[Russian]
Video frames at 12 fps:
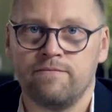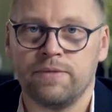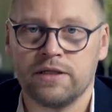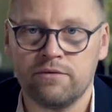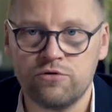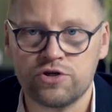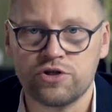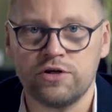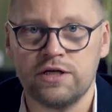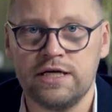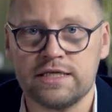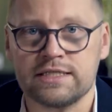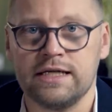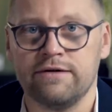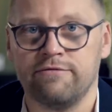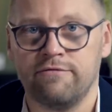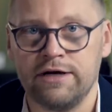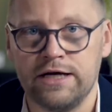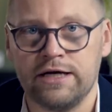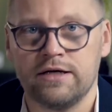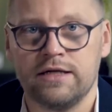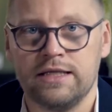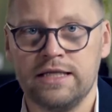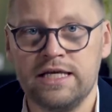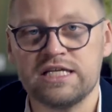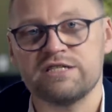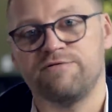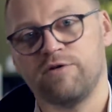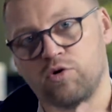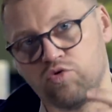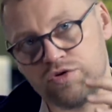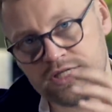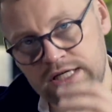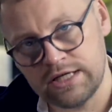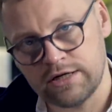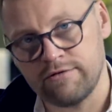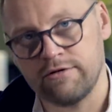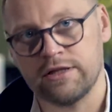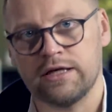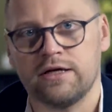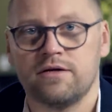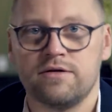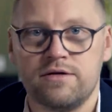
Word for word: Потому что если вы не сфокусированы,